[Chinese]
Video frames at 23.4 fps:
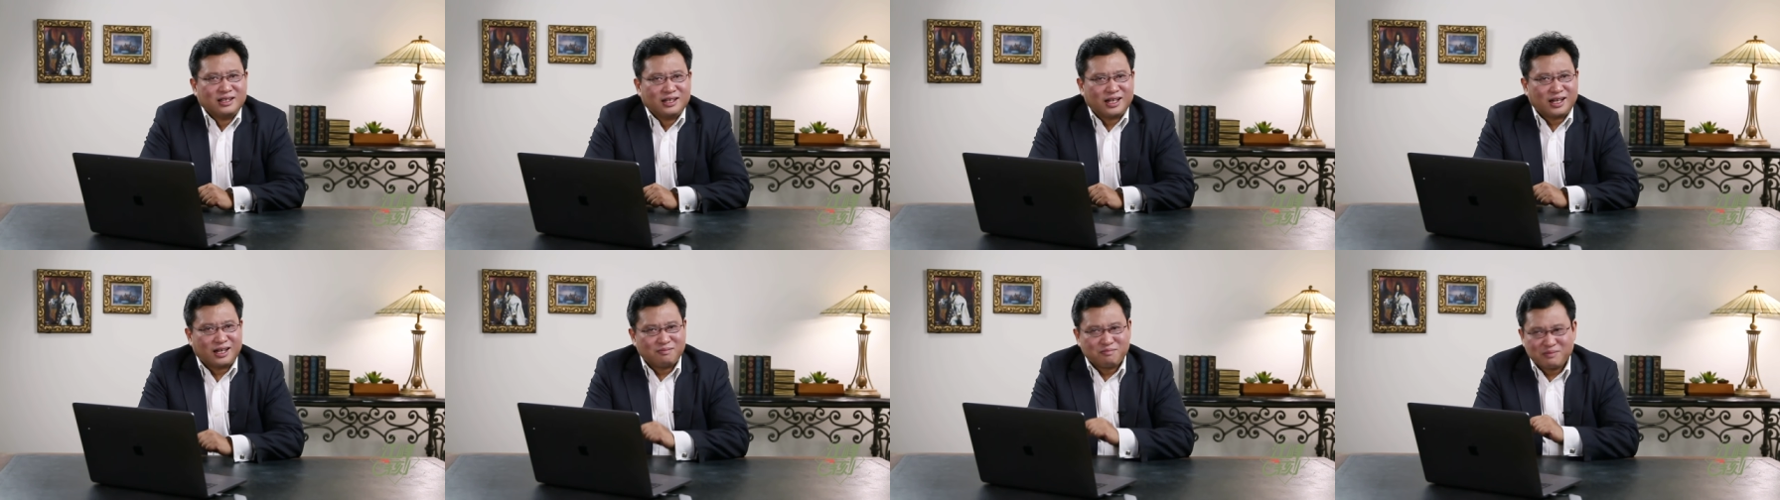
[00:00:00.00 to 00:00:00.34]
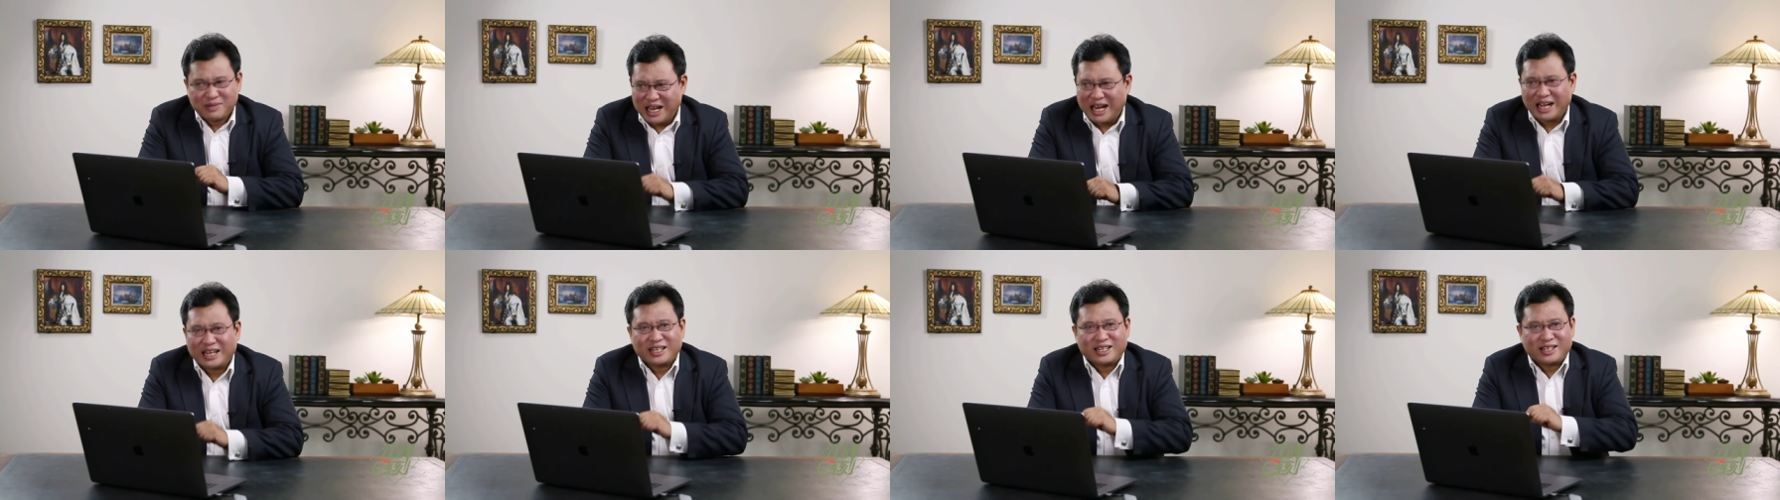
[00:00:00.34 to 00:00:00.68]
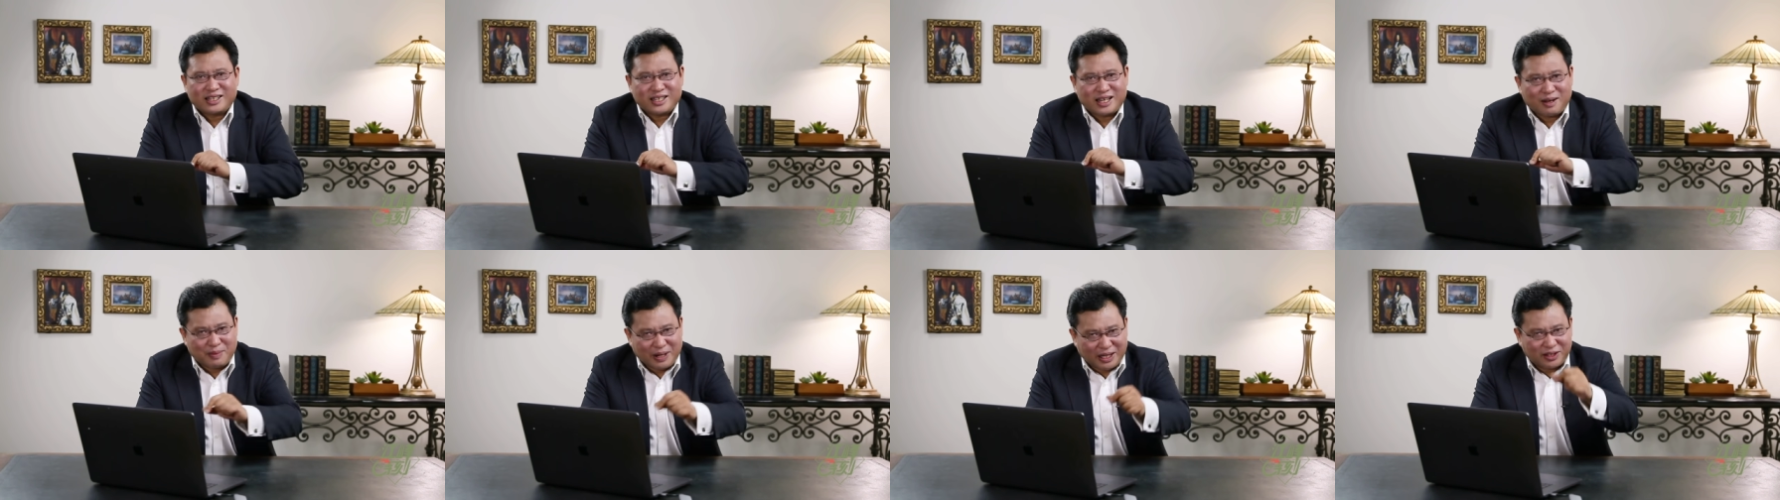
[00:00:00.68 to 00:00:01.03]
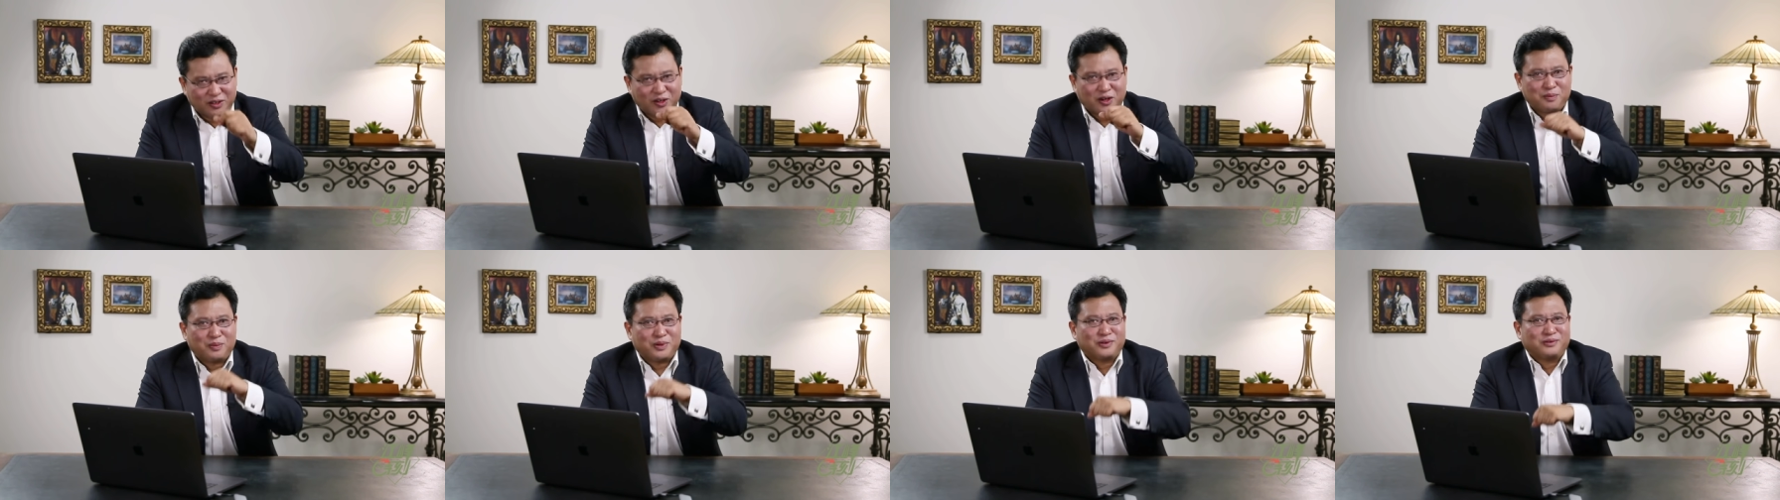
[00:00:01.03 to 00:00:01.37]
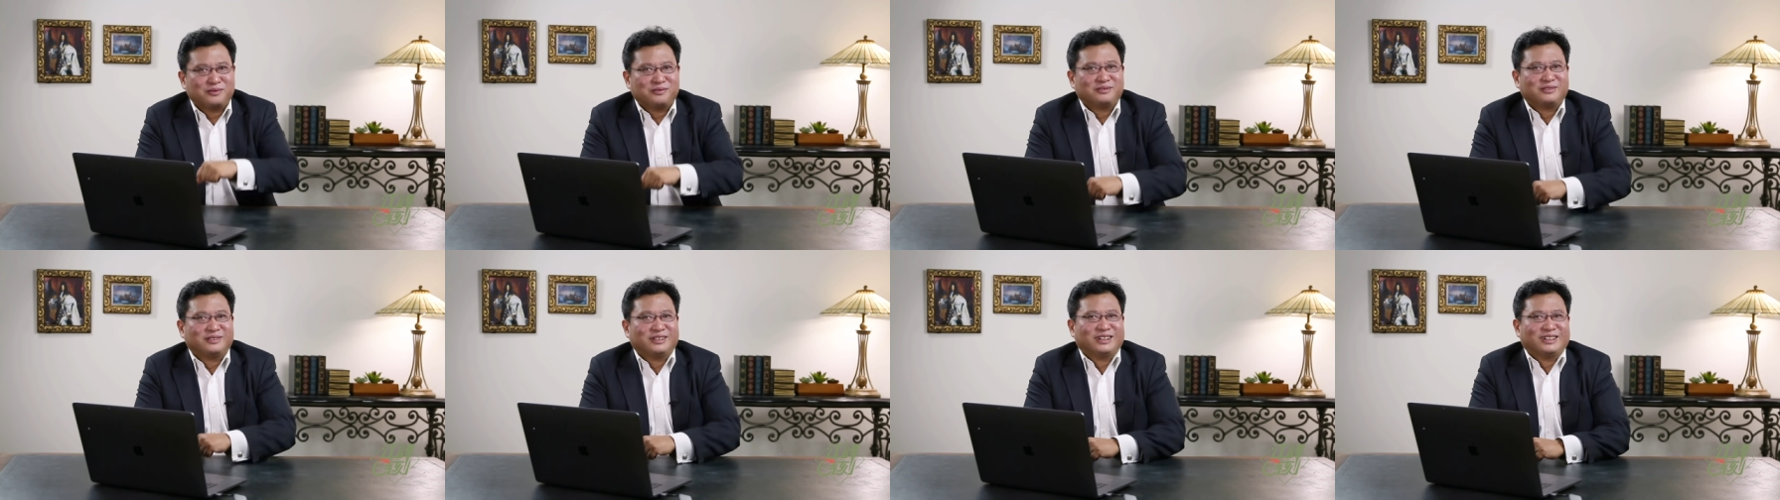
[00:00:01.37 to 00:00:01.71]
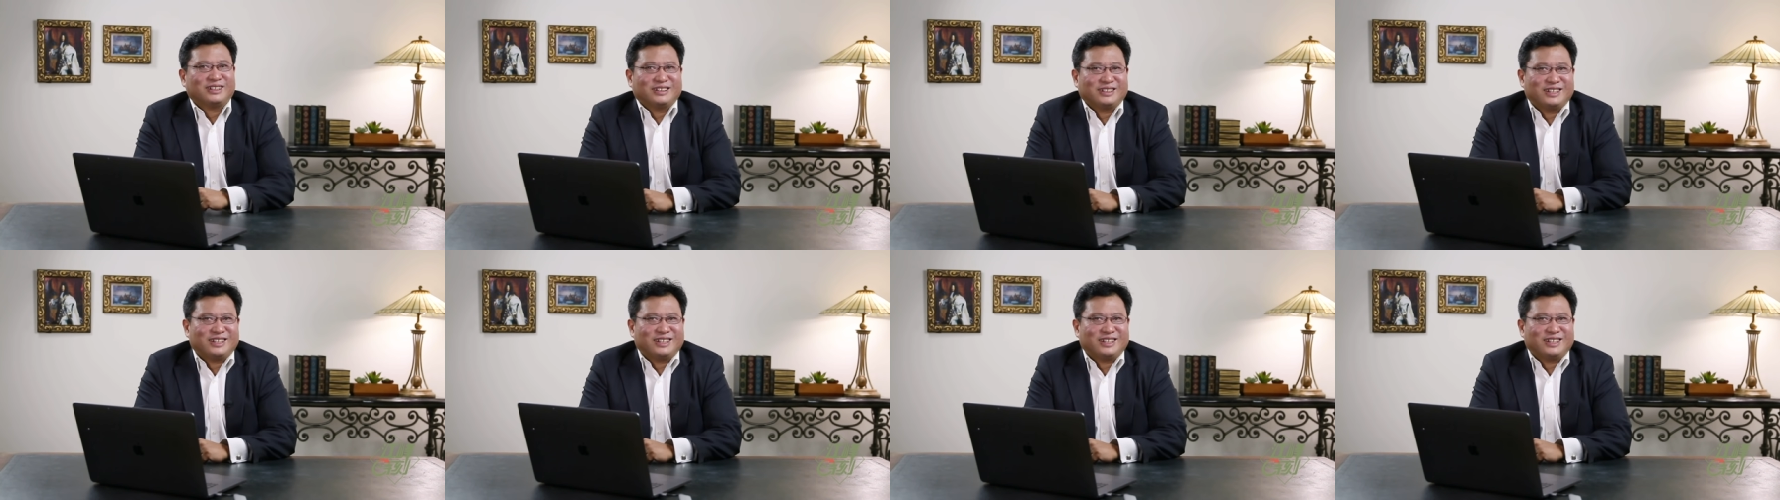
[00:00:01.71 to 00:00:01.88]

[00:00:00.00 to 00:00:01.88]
汉家人民比武啊，